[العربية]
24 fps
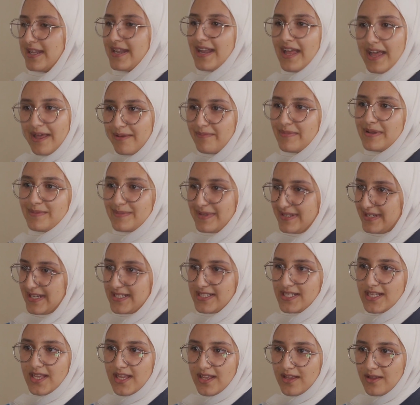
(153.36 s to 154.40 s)
انا حابه
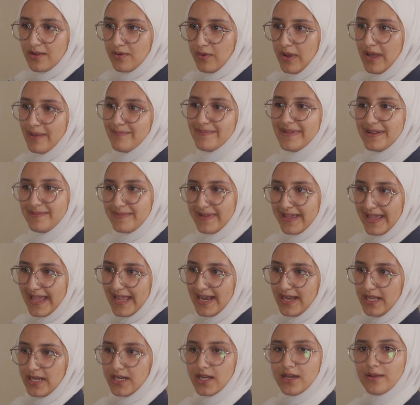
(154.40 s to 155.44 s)
المدرسه وحابه
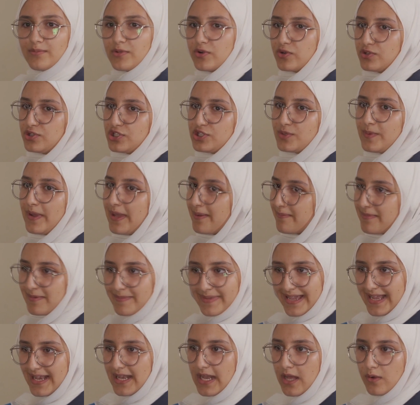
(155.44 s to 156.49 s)
المجال يعني انا ما كنتش بحب
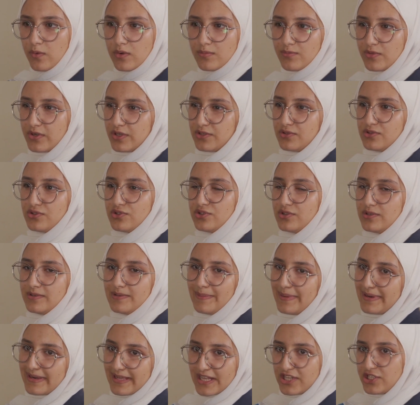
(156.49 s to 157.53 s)
المجال الاول ما كنتش
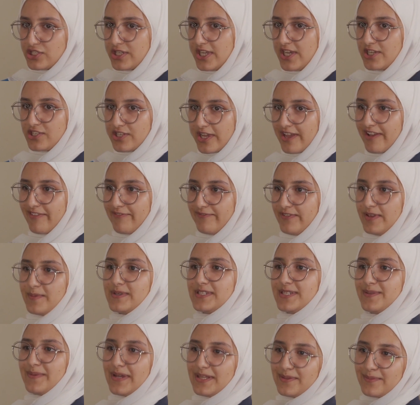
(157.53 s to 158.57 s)
ما كانش ليا شغف فيه
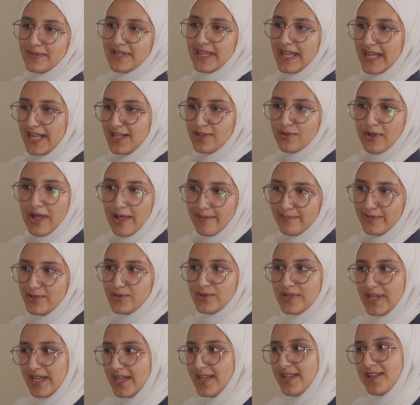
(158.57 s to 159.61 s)
بس بعد ما دخلته
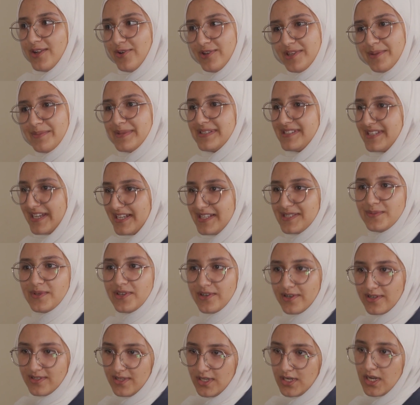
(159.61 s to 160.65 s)
حبيته لا اللي هو تمسكت بيه
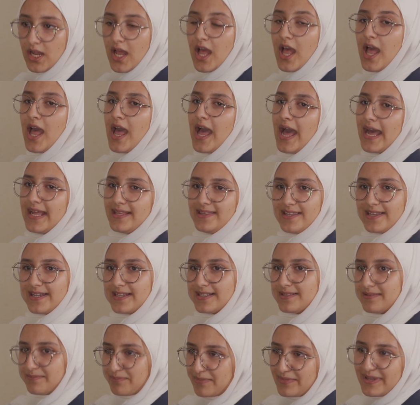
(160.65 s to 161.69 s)
اكتر حتى
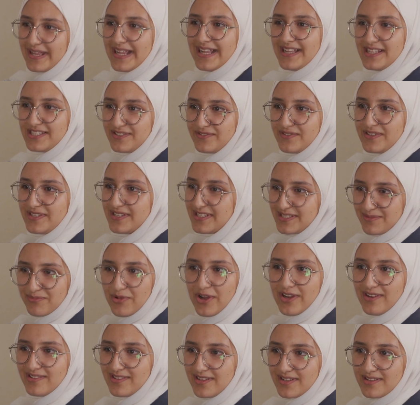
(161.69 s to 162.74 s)
من عيلتي في ناس
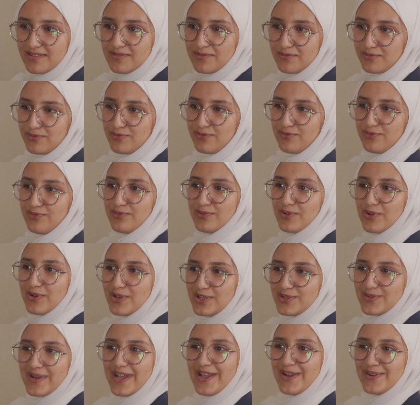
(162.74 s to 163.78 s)
معارضه وكل
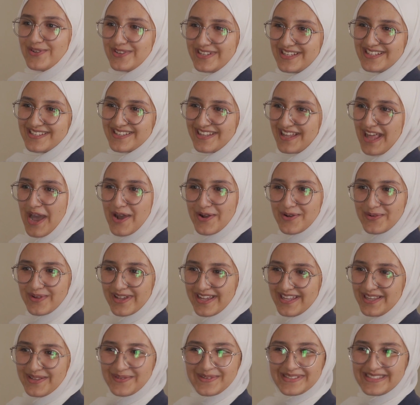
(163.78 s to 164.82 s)
شويه يقولوا لي ان انا احاول
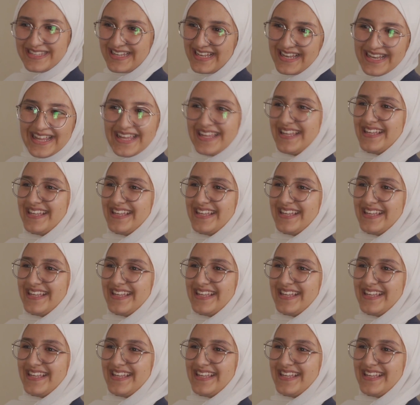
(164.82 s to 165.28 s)
وكده بس انا لا